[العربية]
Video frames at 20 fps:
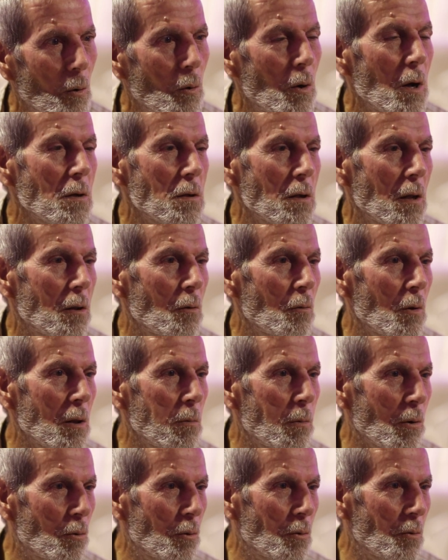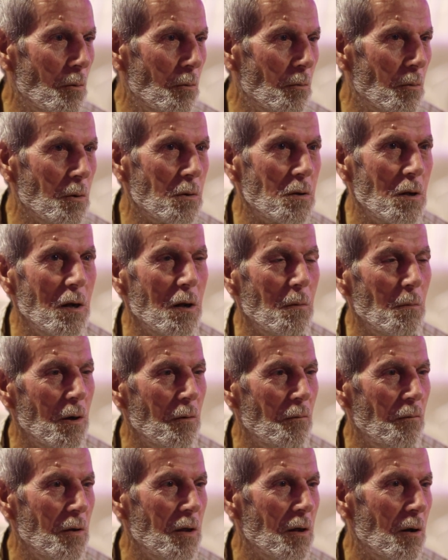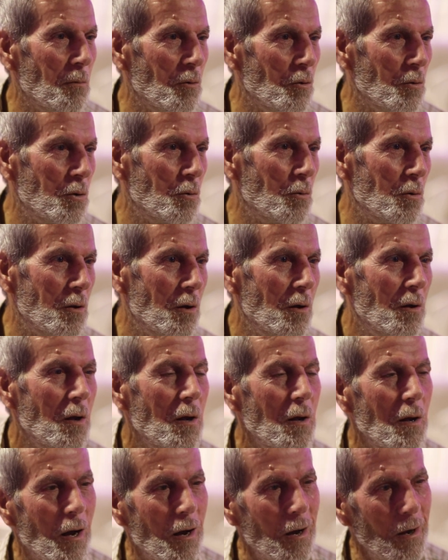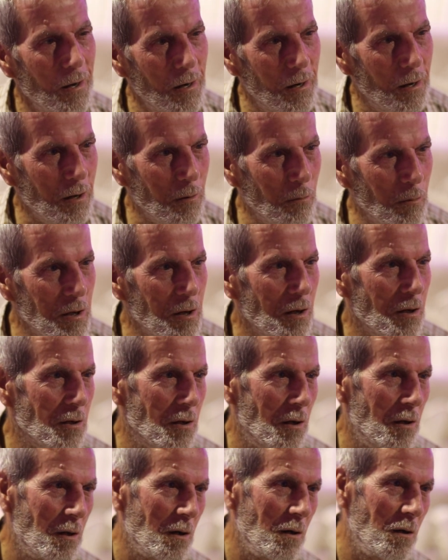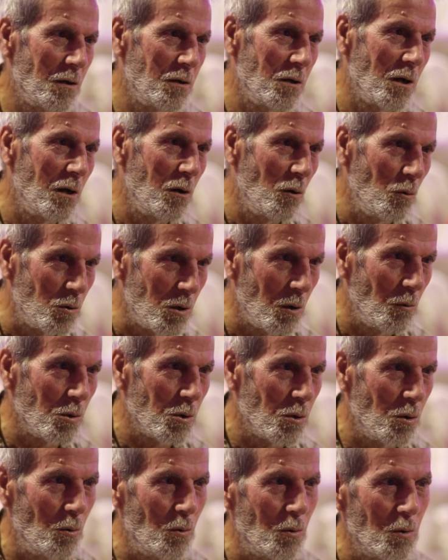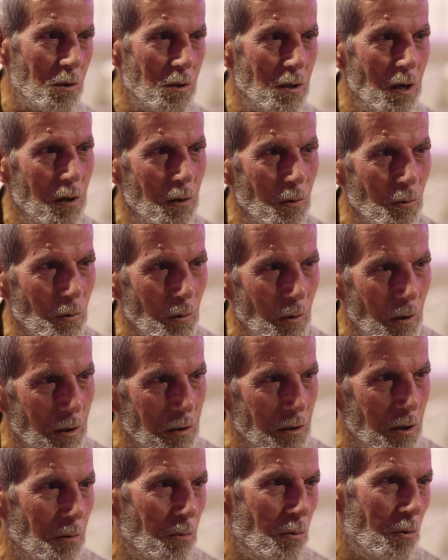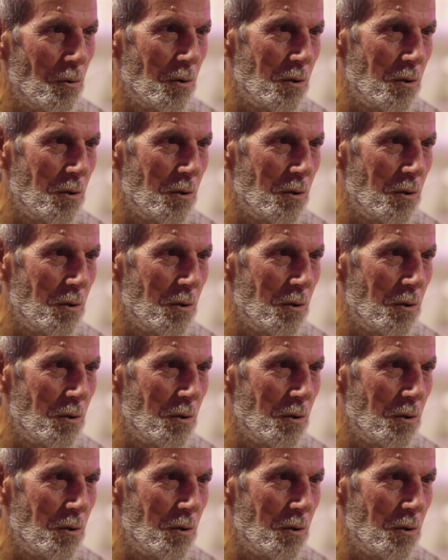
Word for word: وخاصه وقت بيكون السينما فيها موجود عائلات مثلا رجال هو زوجته رجال هو خطيته